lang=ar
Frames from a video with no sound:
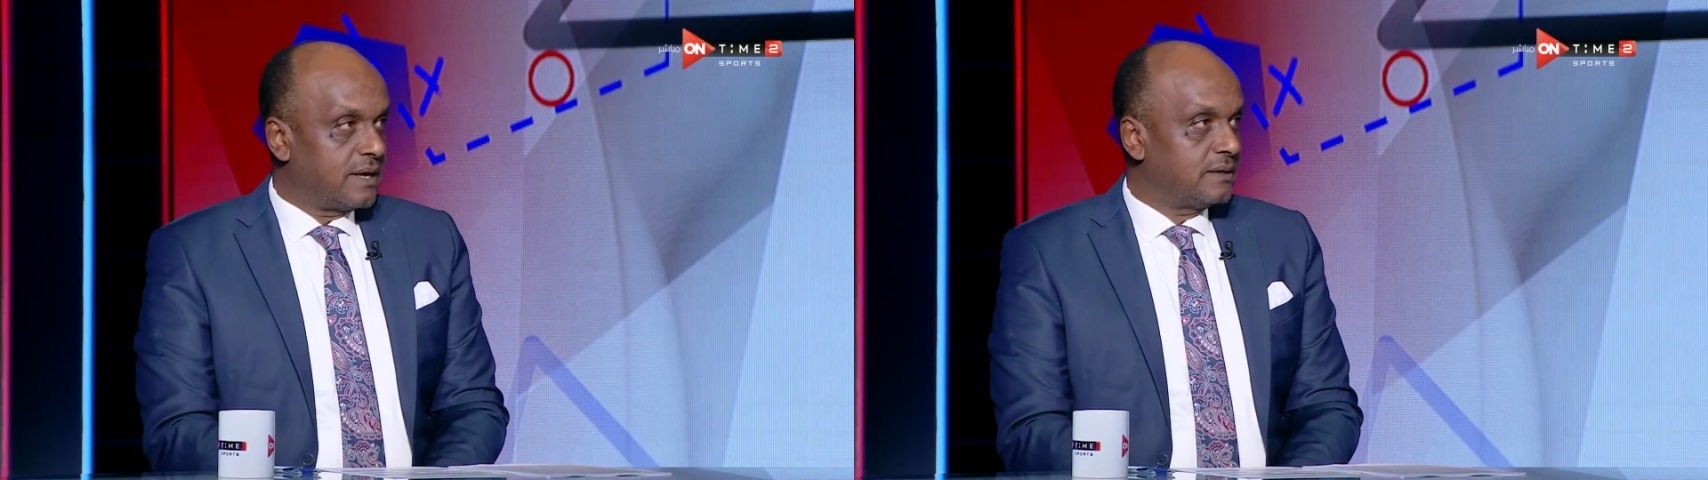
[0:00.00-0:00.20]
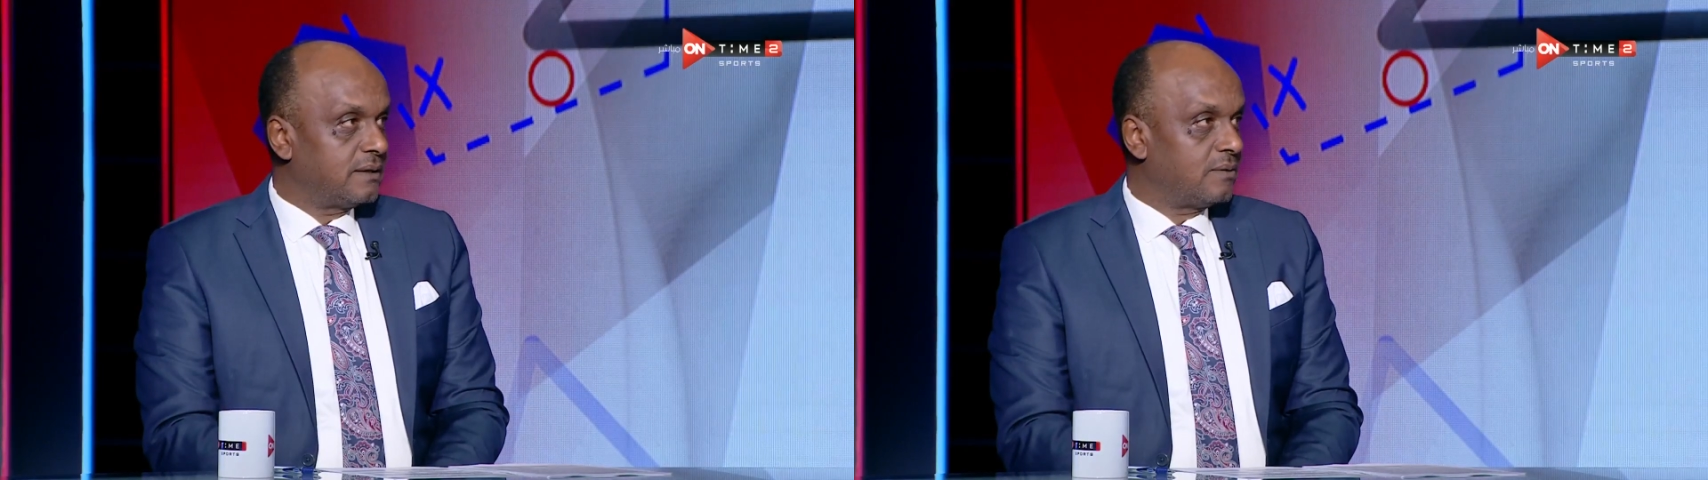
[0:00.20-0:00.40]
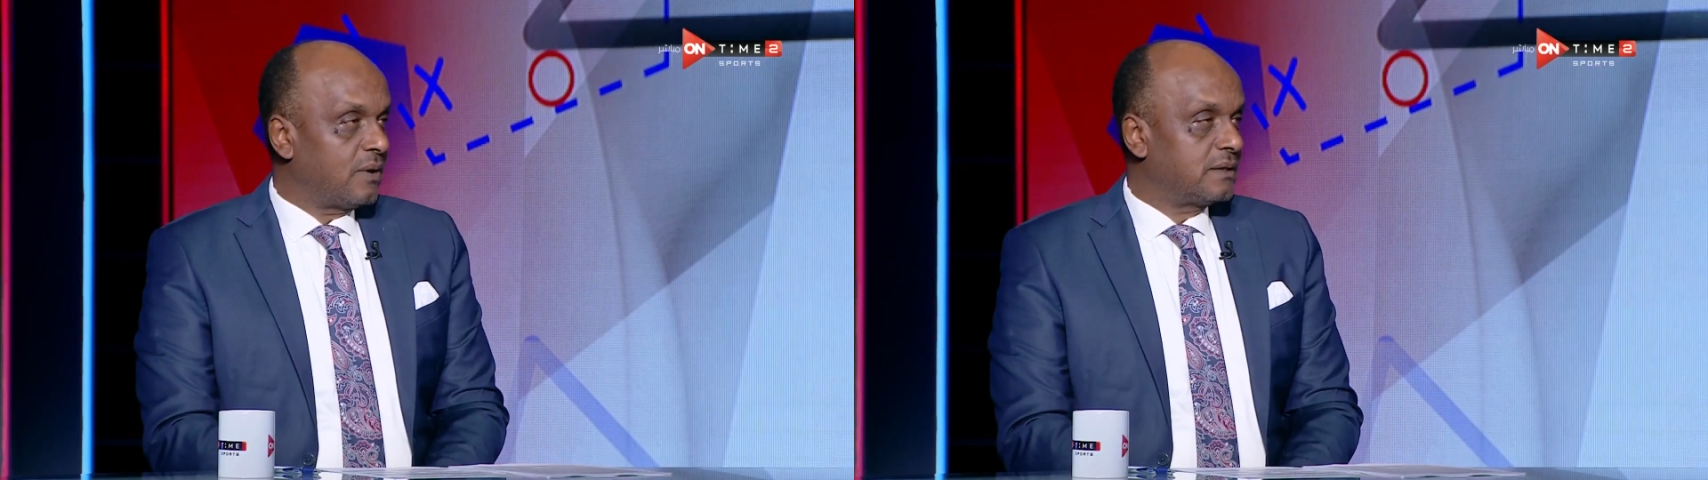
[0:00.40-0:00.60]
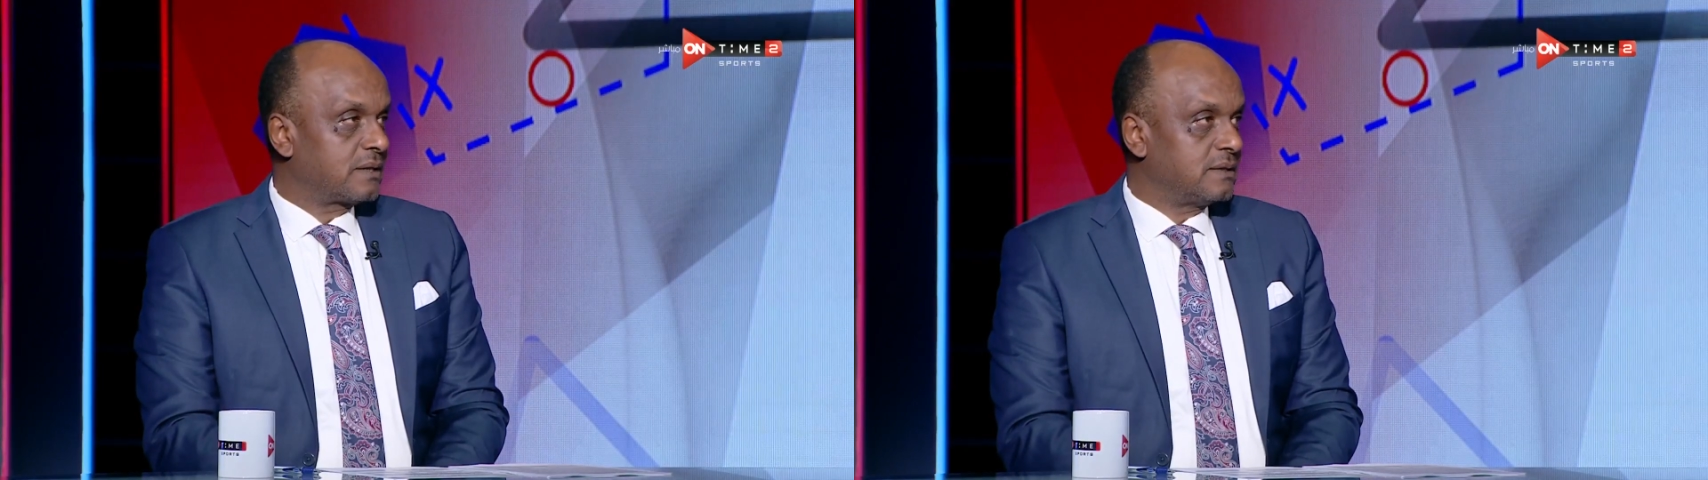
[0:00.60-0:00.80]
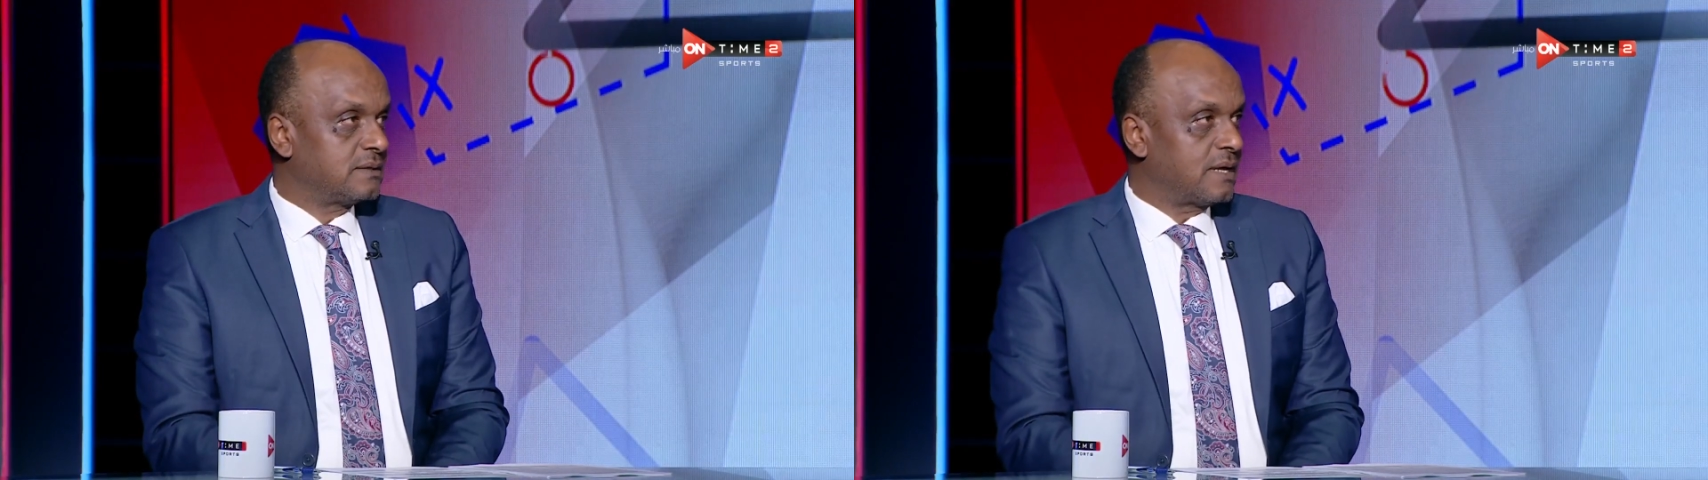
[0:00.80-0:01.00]
كان الواحد
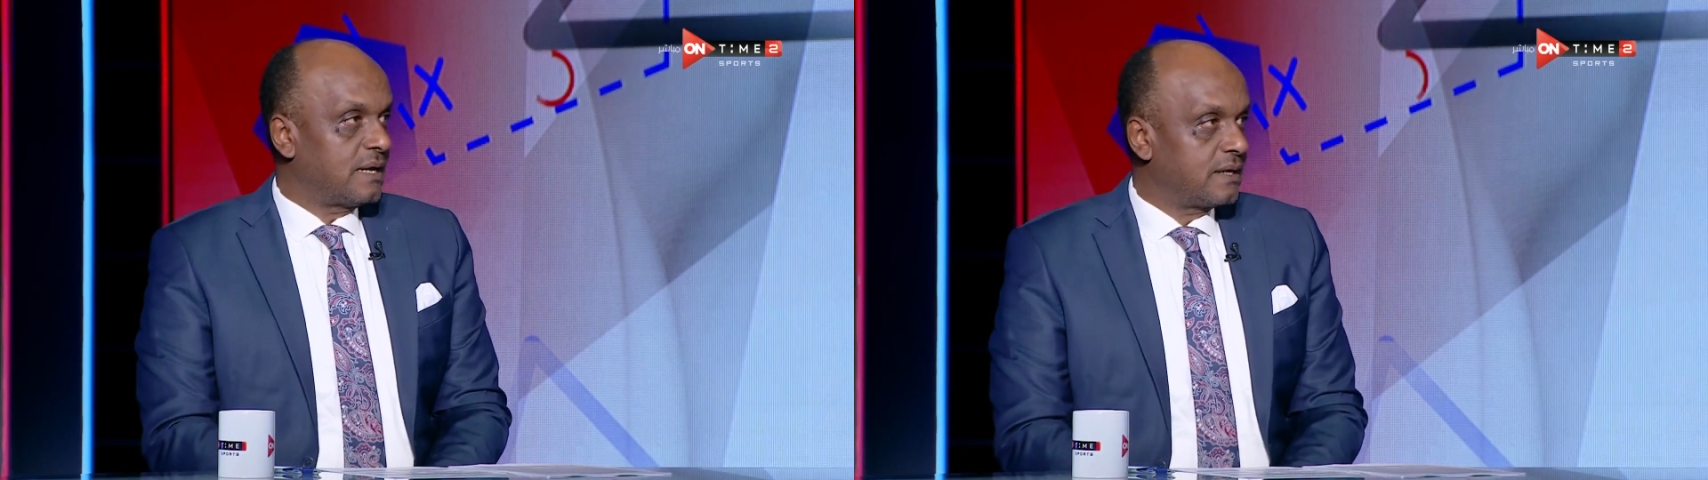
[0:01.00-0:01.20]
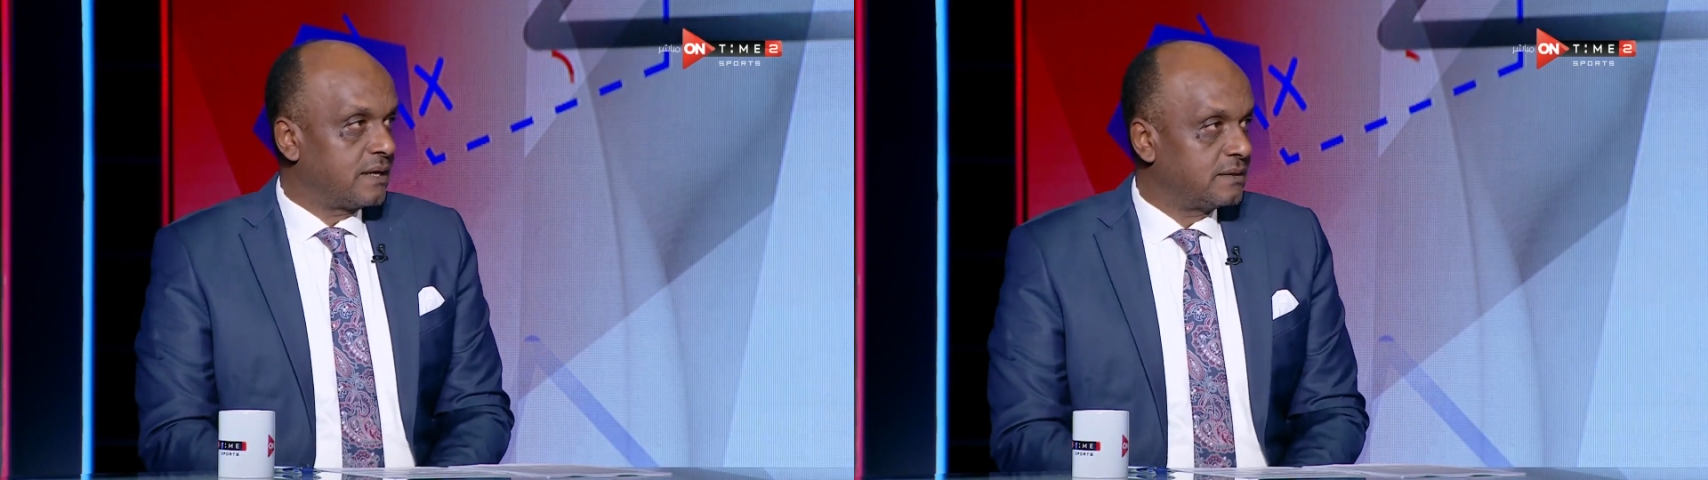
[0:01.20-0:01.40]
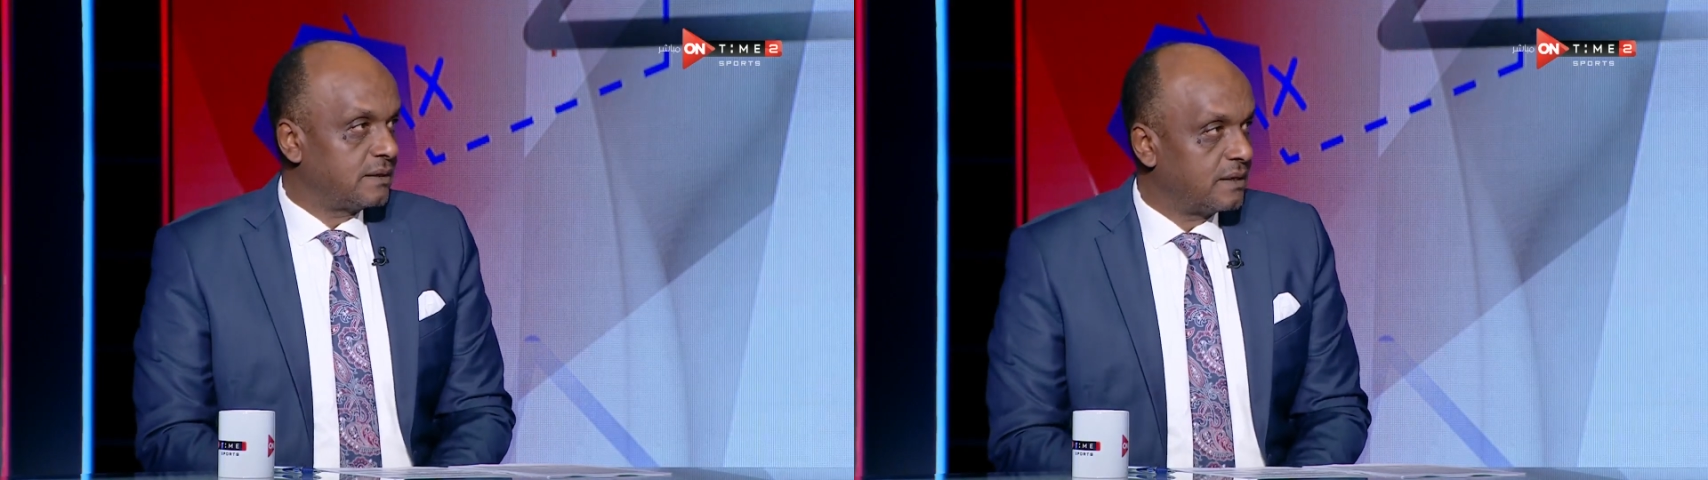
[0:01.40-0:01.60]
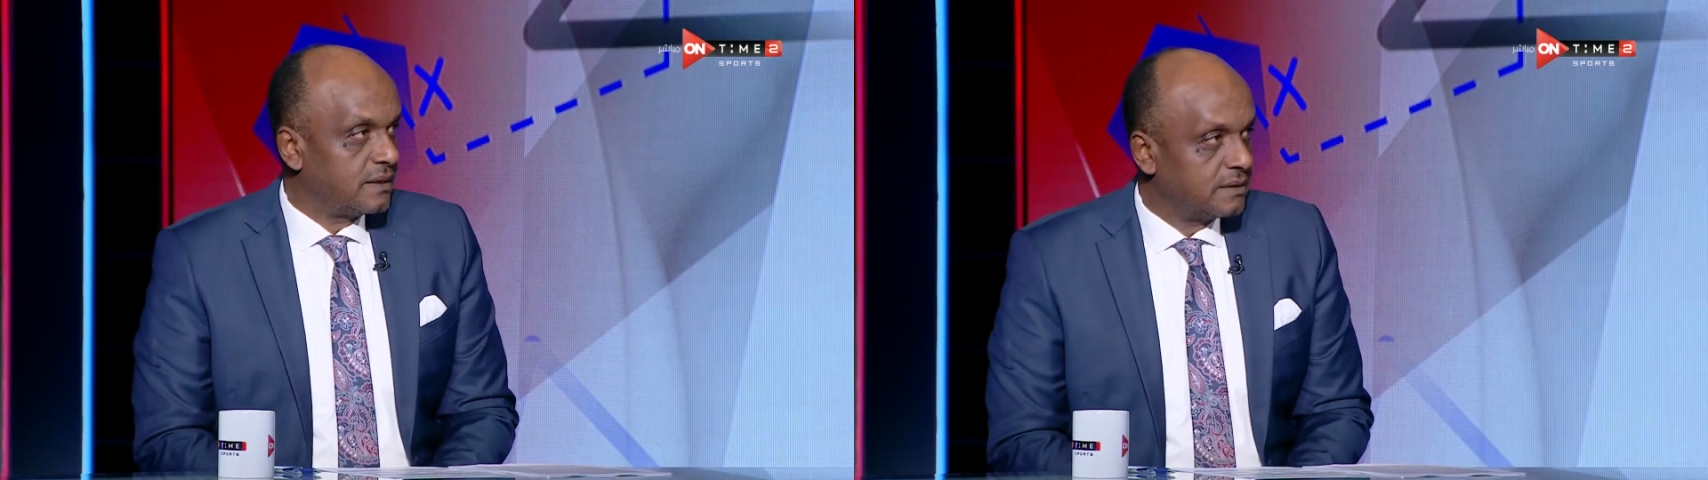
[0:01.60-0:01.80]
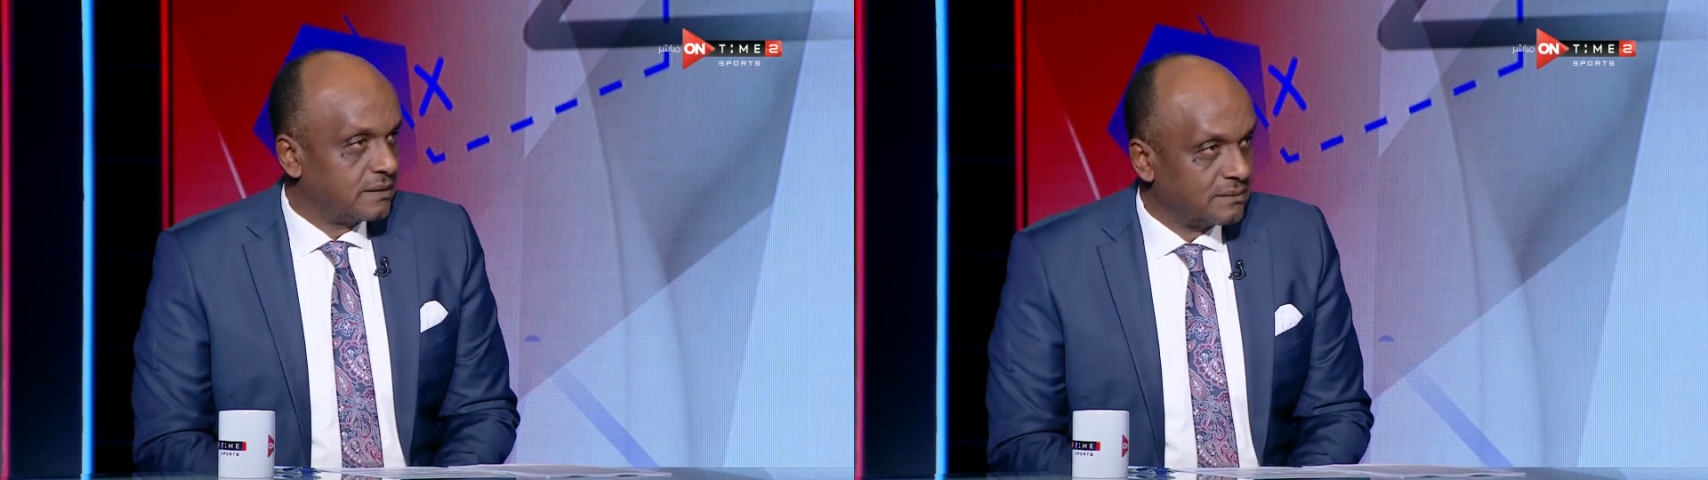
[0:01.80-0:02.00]
كان زعلان جدا
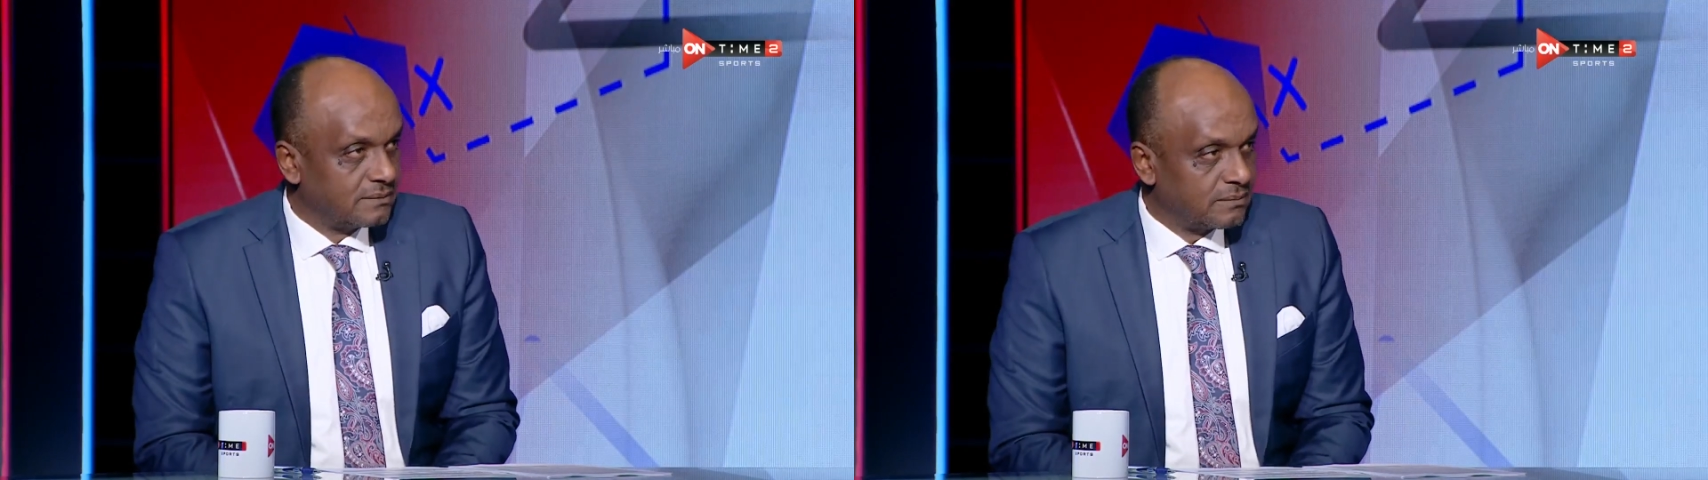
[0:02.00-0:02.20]
لان